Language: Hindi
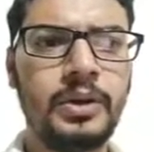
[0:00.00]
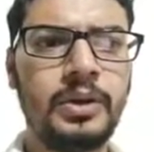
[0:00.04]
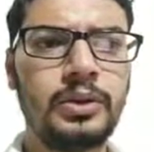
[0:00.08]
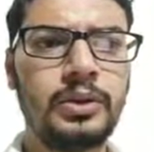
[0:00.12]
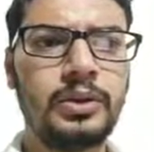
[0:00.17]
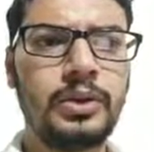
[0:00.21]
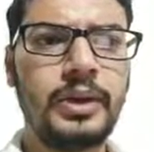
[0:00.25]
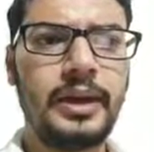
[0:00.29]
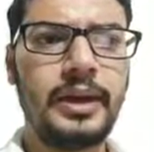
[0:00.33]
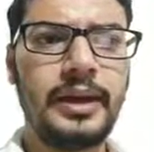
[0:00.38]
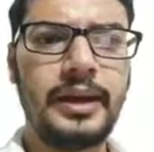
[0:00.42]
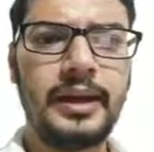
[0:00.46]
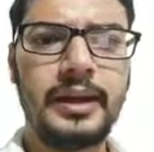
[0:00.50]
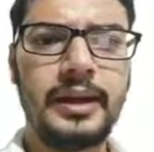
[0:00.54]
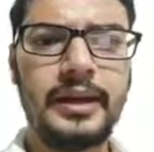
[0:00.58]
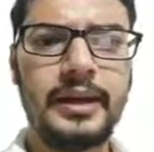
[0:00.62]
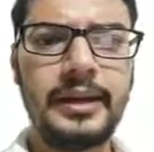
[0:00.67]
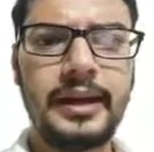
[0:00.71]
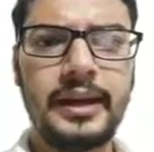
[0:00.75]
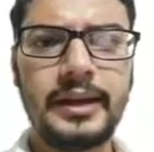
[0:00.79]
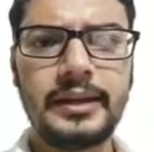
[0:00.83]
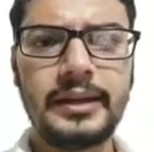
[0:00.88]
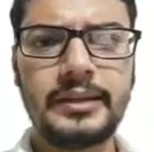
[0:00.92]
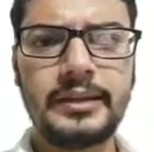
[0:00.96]
तो एयर
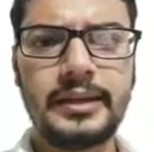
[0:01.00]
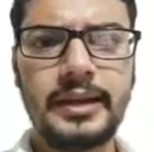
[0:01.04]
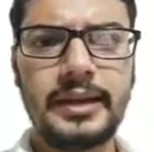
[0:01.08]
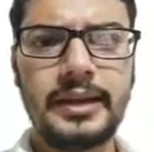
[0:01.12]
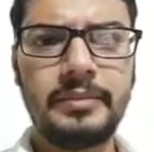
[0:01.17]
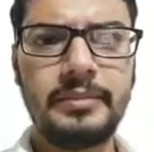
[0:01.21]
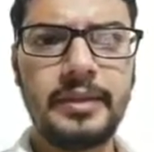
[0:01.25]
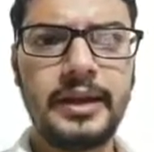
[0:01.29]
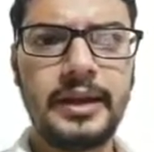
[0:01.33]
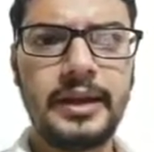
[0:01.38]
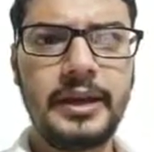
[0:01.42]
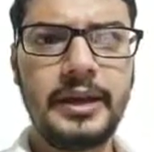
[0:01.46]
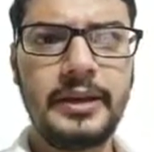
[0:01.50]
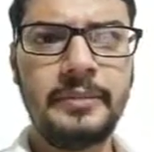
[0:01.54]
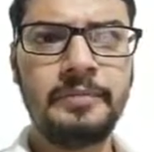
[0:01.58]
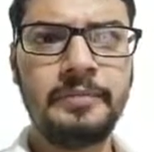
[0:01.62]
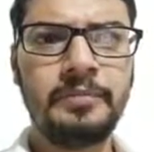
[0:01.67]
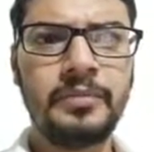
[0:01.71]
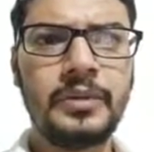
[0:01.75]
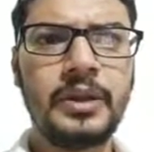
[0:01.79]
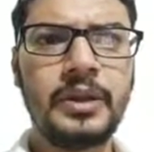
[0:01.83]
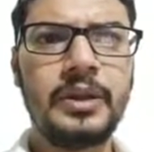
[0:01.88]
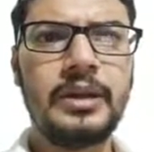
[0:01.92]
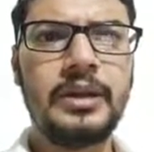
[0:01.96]
इंडिया के सीएमडी हैं
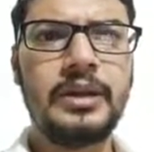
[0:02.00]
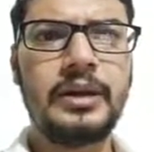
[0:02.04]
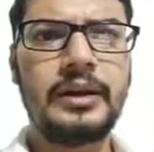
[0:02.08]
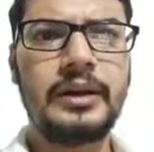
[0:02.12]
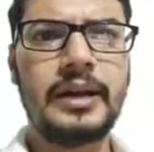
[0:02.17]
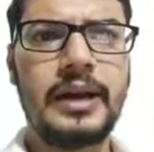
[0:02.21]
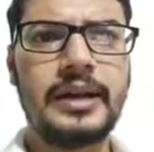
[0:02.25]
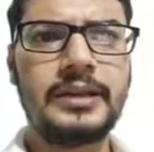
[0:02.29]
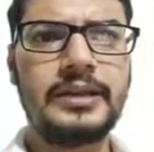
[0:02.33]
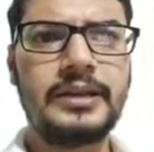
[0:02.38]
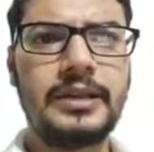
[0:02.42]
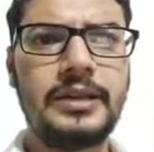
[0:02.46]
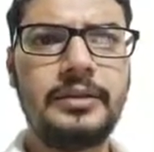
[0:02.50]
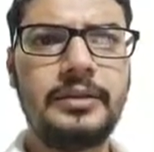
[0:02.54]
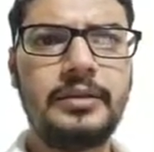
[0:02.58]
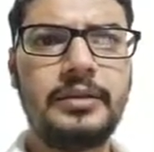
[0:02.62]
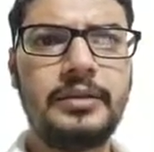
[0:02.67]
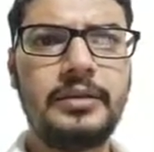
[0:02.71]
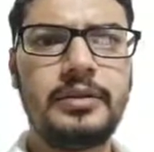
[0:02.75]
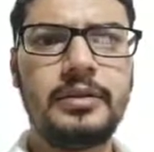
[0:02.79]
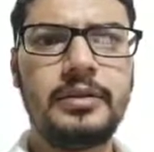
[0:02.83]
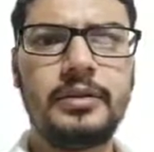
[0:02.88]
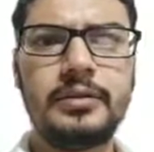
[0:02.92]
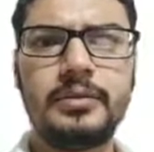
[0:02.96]

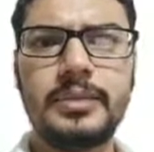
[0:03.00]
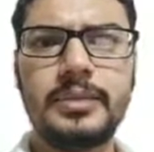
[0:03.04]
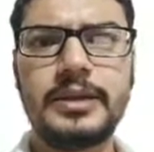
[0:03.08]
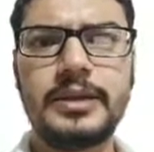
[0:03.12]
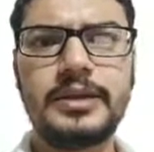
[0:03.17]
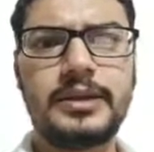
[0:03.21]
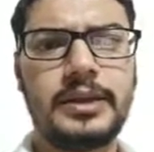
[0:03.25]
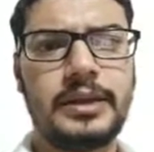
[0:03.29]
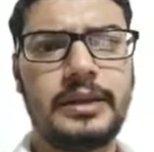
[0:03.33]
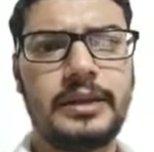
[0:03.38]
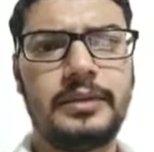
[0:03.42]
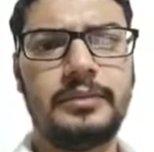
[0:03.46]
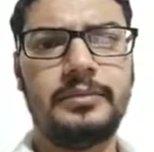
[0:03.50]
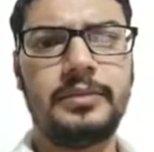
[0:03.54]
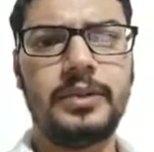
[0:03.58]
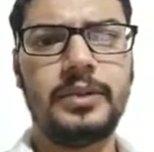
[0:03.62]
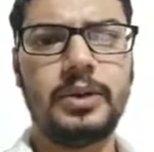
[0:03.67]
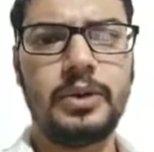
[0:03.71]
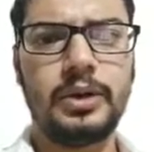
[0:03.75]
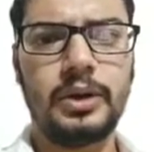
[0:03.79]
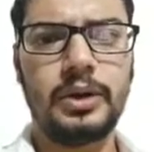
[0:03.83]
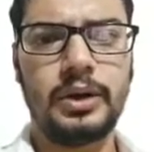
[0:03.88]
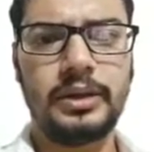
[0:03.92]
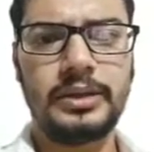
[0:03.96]
राजीव बंसल
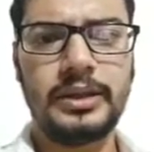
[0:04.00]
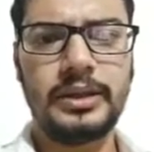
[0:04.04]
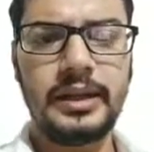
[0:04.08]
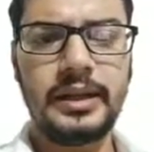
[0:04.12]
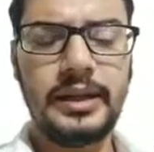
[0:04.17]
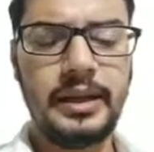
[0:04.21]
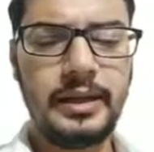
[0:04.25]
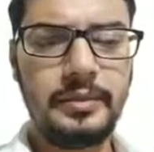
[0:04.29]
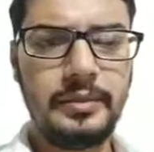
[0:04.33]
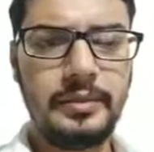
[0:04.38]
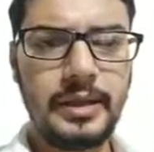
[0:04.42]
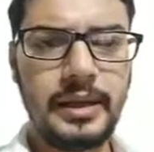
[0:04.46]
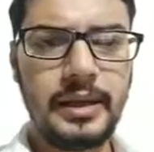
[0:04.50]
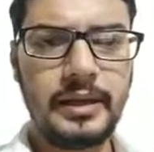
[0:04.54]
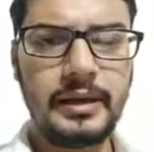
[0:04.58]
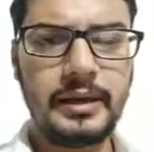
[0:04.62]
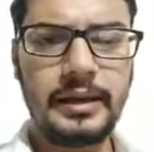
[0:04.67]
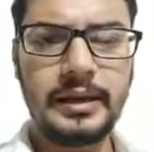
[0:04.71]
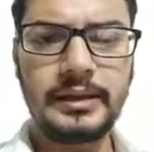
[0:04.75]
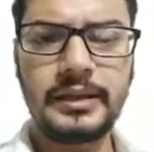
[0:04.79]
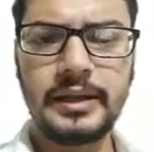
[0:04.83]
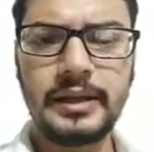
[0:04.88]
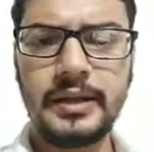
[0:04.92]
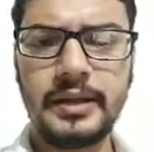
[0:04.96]
और दिल्ली में
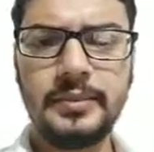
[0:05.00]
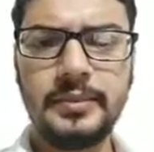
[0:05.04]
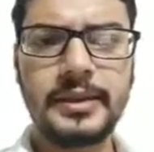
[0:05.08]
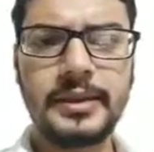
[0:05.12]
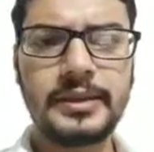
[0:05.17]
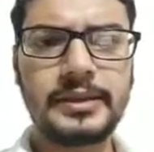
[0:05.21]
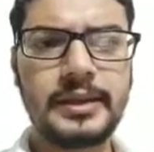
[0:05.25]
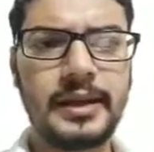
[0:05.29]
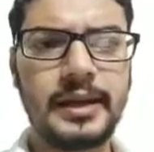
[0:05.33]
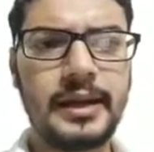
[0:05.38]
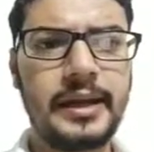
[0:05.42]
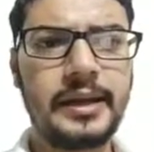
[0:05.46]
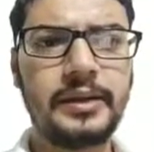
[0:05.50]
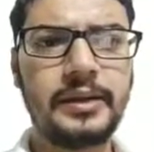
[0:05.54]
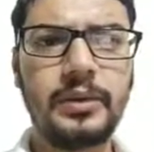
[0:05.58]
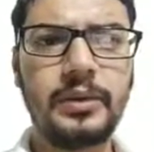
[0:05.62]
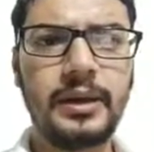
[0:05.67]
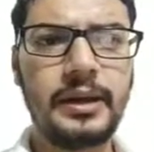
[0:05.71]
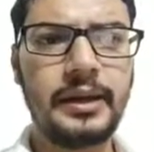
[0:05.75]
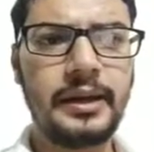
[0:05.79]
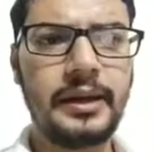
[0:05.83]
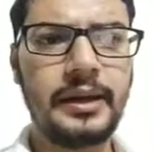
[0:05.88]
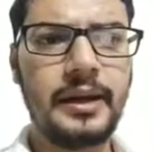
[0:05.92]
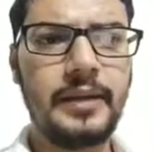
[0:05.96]
नई दिल्ली में इसका
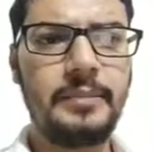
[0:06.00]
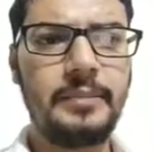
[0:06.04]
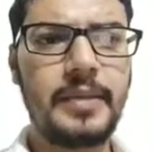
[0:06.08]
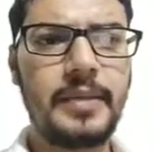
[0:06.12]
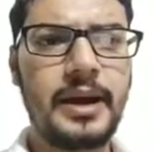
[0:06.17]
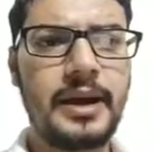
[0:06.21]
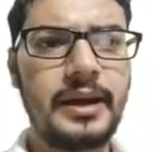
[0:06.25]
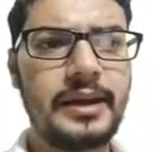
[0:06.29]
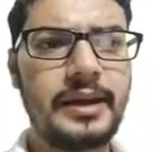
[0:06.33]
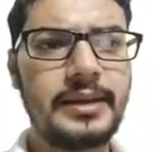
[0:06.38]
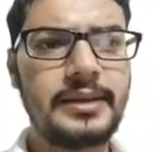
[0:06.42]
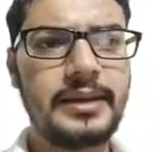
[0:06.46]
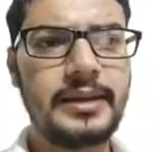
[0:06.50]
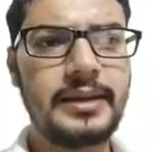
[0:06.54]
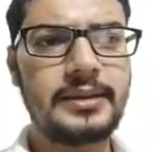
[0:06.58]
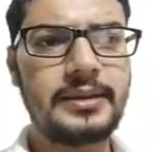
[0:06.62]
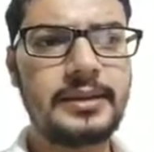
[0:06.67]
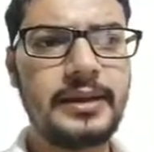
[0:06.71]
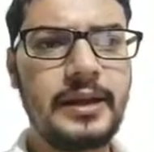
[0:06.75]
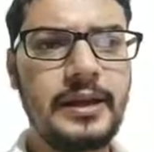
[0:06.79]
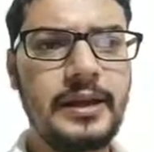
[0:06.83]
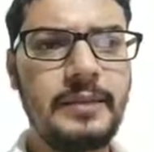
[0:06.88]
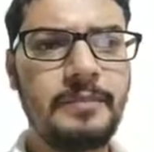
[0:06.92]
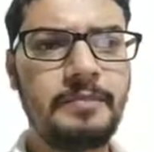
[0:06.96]
हेडक्वार्टर है महाराजा
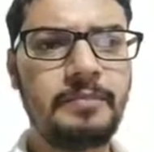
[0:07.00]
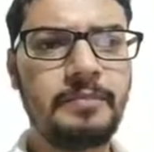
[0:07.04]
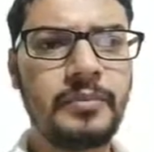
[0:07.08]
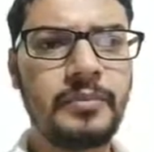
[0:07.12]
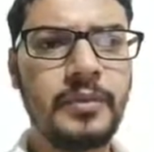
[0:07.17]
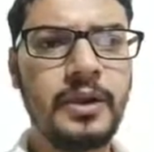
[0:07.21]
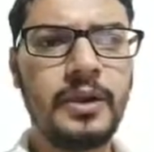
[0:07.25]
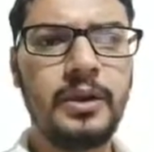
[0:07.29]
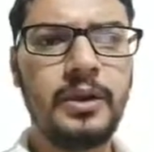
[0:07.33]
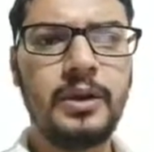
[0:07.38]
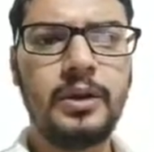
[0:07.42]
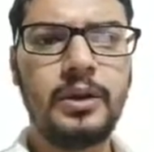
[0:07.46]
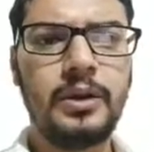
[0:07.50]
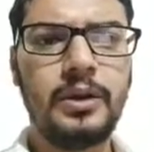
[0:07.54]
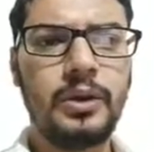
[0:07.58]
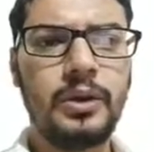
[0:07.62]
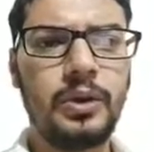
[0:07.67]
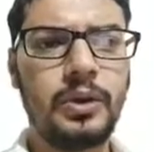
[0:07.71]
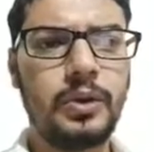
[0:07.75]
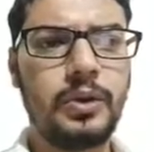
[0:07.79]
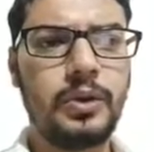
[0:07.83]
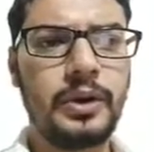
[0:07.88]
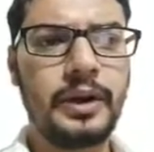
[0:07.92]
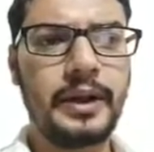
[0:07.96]
इसका
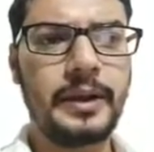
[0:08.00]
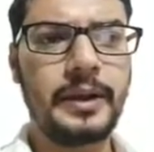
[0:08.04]
लोगो है